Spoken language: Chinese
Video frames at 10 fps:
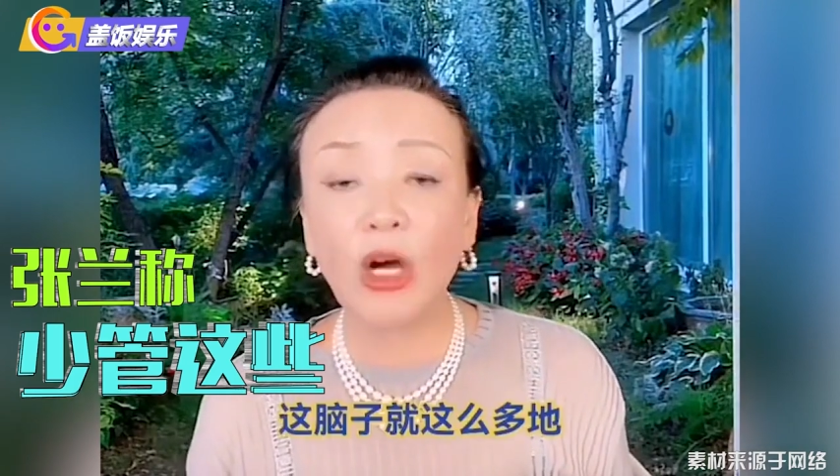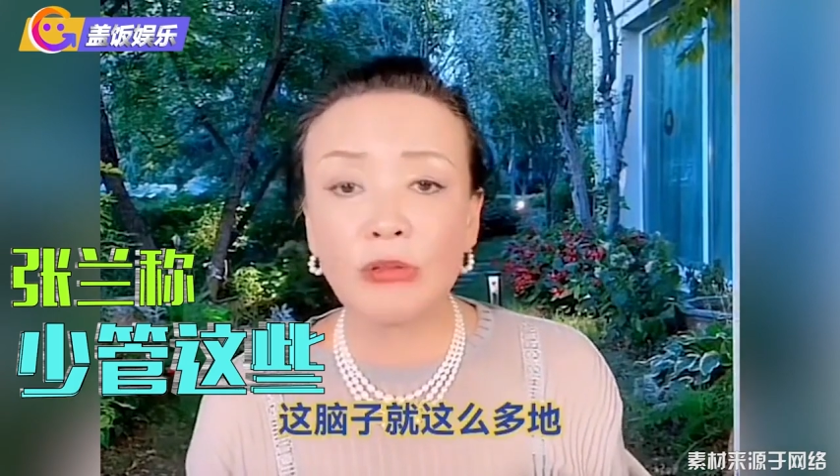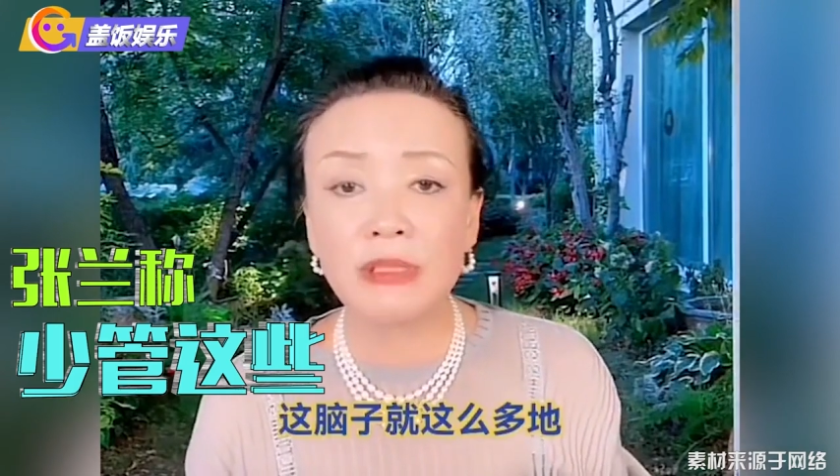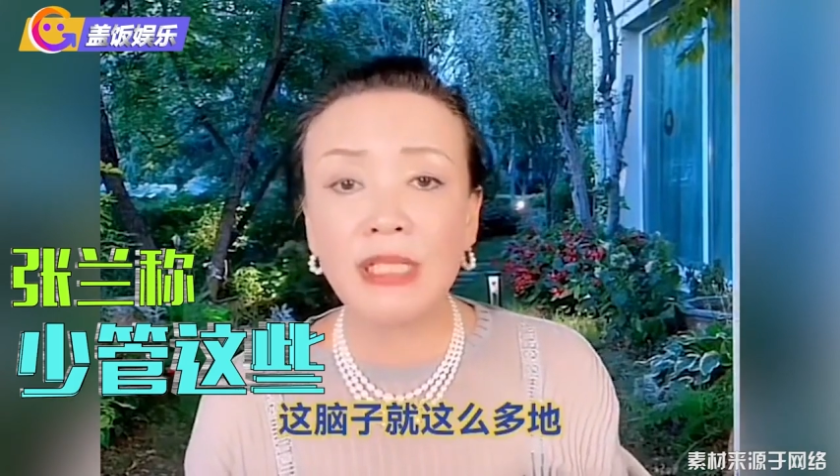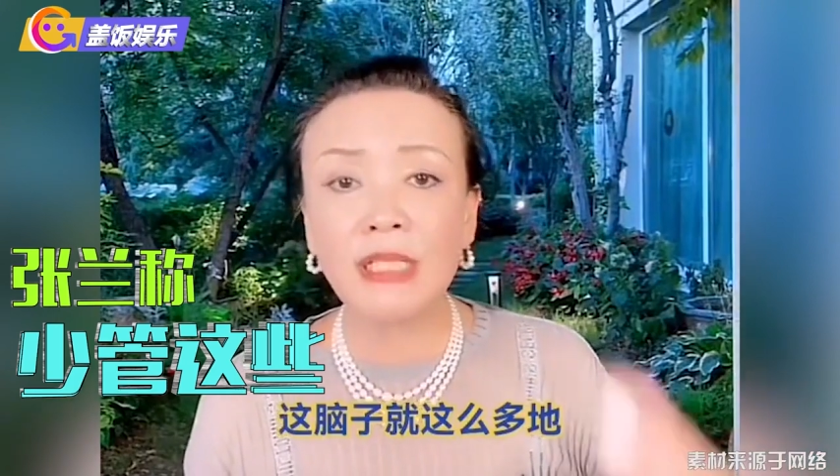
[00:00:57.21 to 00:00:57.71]

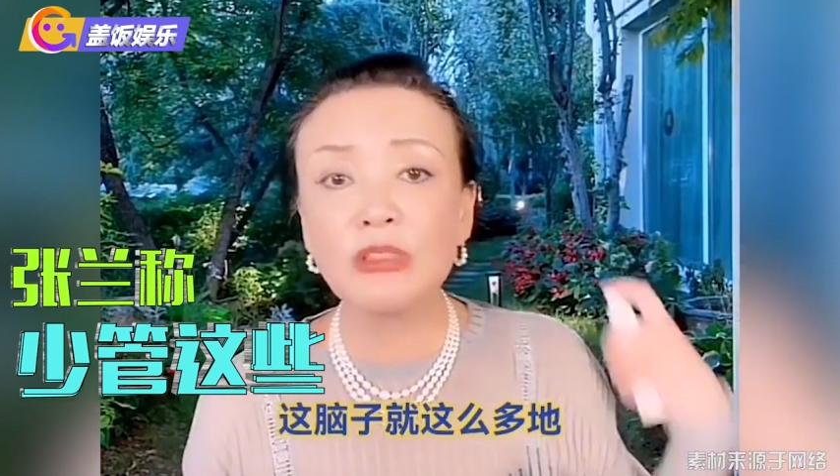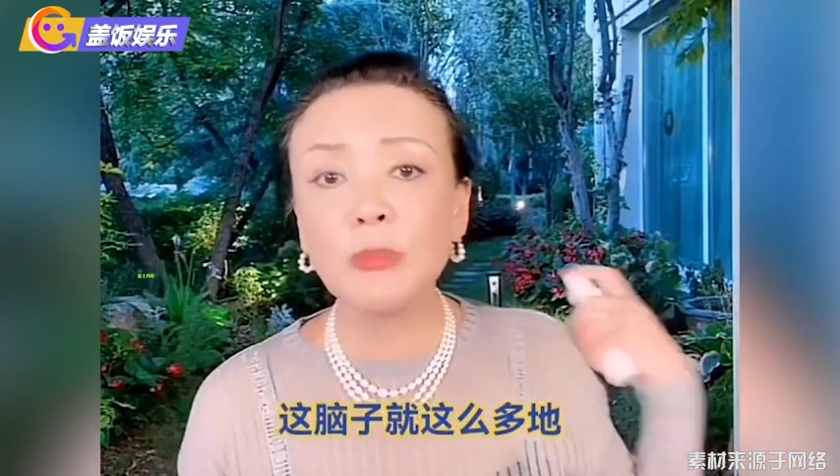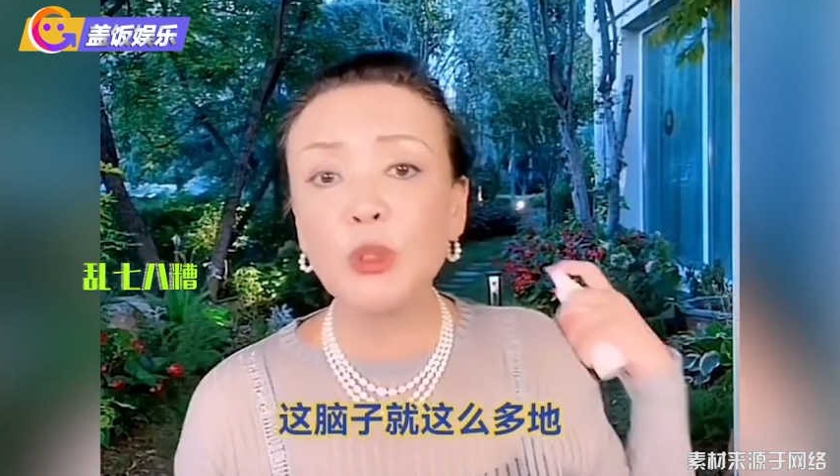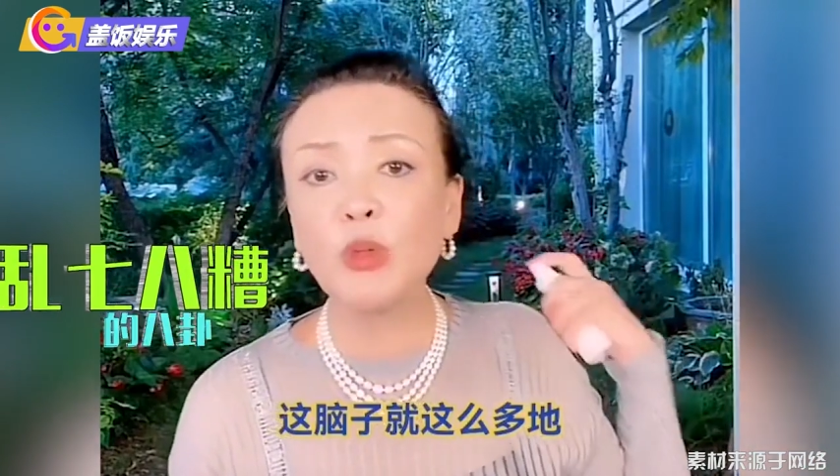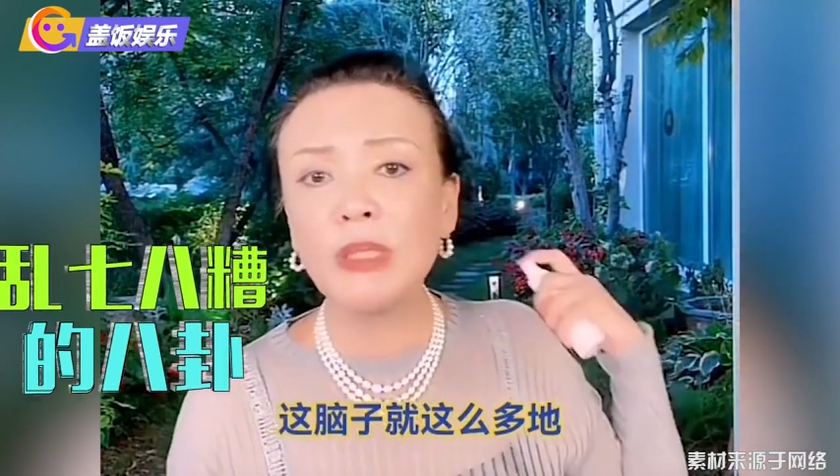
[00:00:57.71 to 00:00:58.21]
这脑
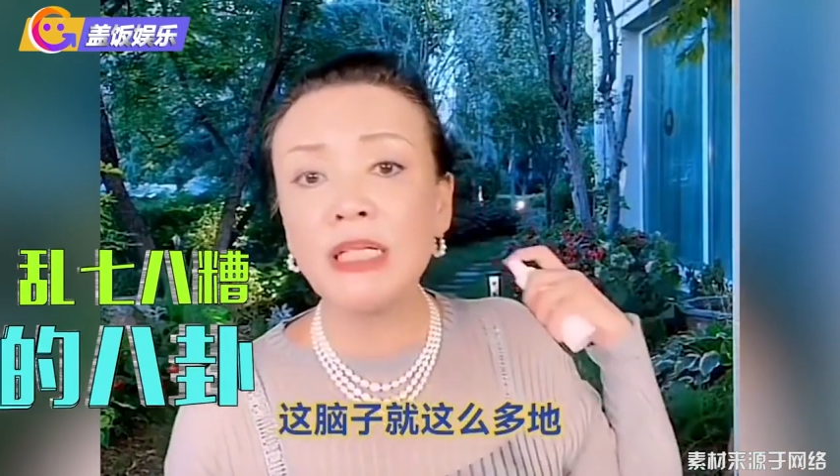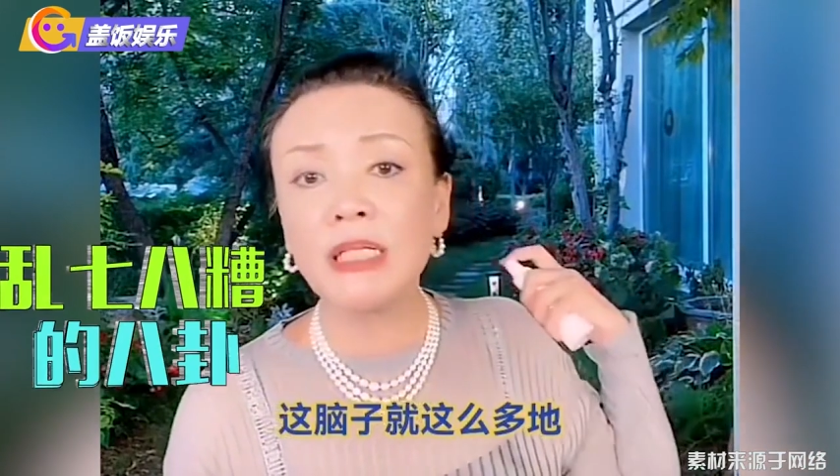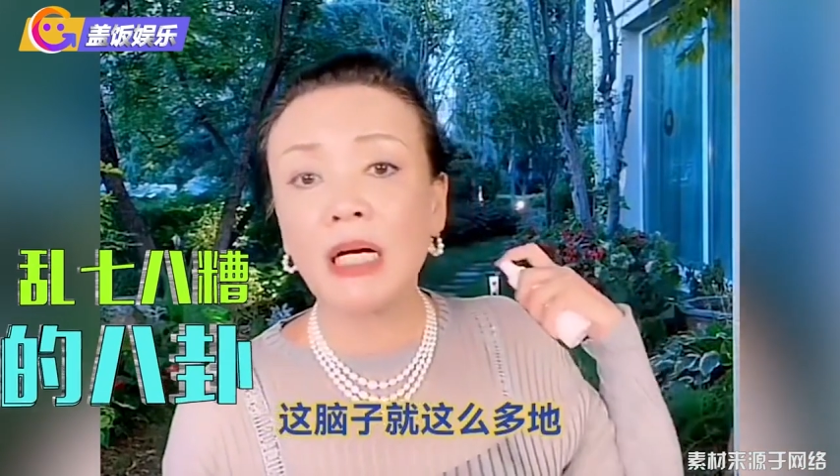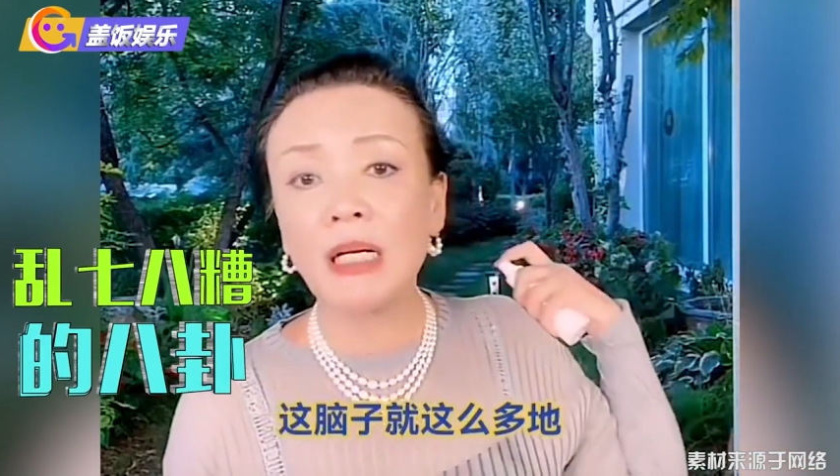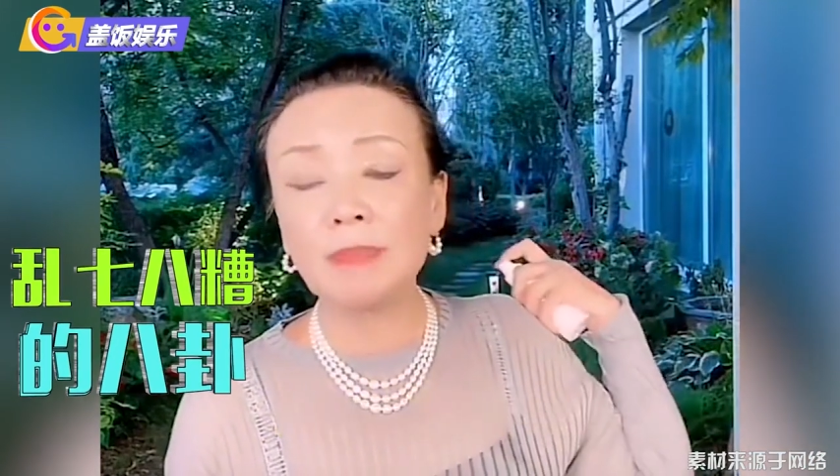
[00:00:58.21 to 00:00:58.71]
子就这么
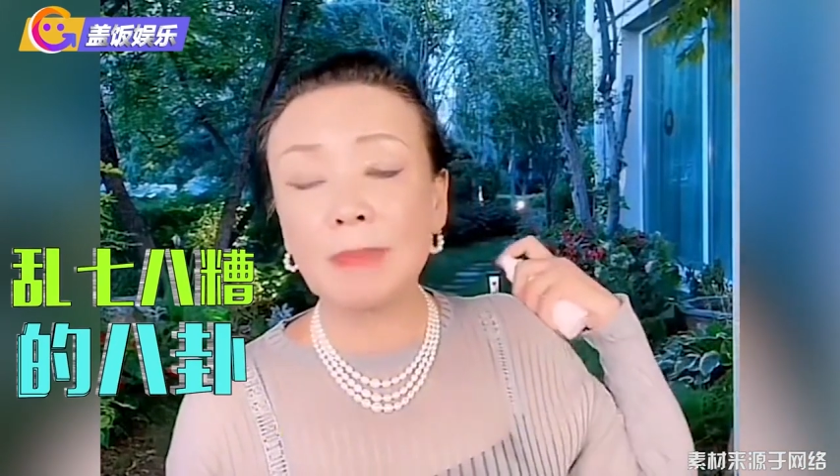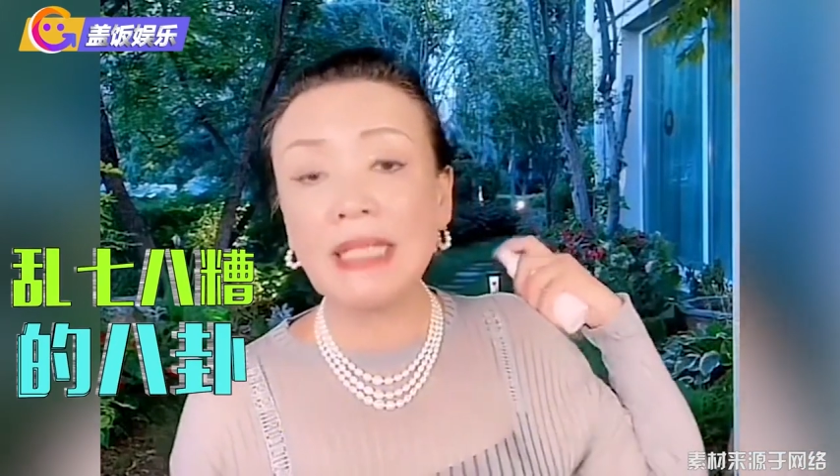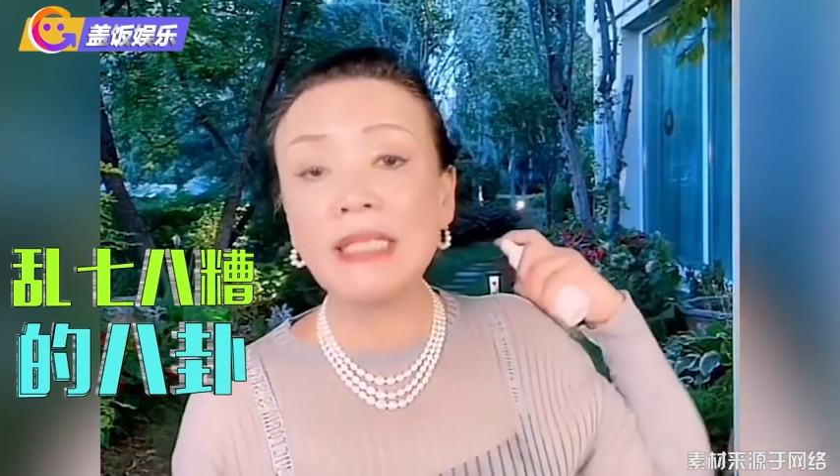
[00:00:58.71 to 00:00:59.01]
多地儿，